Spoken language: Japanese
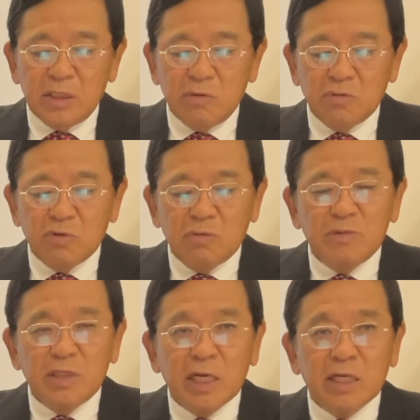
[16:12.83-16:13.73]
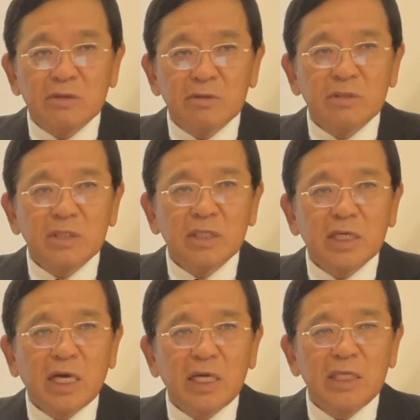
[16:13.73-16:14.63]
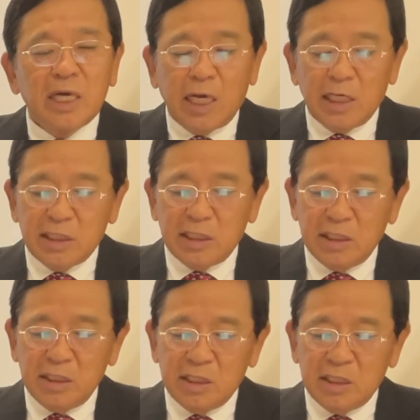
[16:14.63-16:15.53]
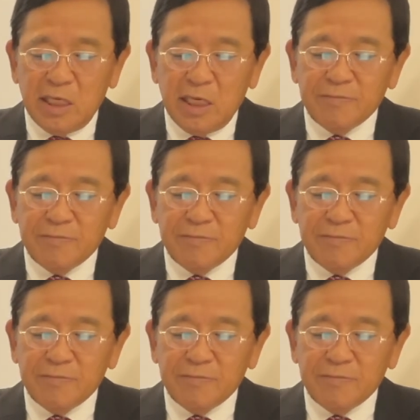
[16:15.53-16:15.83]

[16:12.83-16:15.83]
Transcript: 日本のみならず世界に発信して